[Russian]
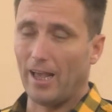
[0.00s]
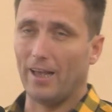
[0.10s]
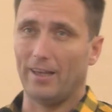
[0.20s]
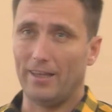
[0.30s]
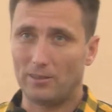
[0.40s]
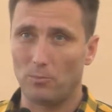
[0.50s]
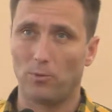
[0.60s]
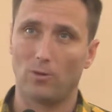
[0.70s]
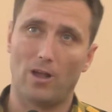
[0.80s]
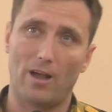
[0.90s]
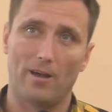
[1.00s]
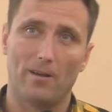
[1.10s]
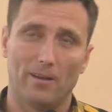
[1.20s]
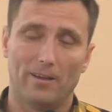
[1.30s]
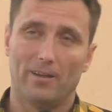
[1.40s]
э, это
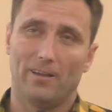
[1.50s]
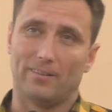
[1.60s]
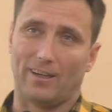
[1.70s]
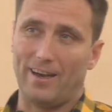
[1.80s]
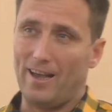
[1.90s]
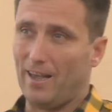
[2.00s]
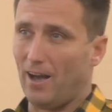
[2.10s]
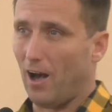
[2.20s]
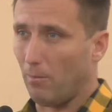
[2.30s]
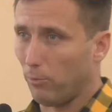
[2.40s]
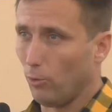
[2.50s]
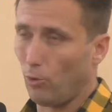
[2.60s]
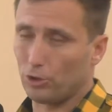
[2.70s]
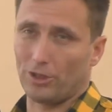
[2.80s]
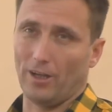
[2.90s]
была такая
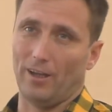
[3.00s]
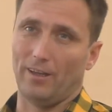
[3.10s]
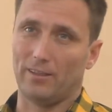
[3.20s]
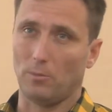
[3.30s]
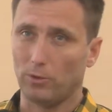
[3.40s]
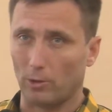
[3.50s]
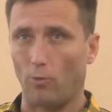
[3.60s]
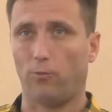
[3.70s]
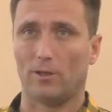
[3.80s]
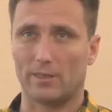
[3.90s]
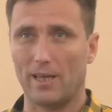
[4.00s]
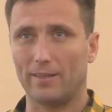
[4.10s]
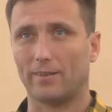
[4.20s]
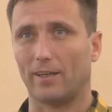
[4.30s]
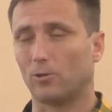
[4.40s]
обложка, это был такой
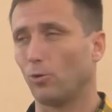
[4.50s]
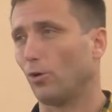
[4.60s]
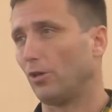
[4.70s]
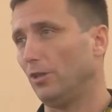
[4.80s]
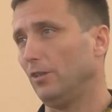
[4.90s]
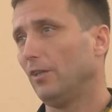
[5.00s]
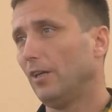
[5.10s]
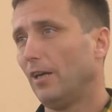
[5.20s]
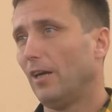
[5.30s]
фасад, который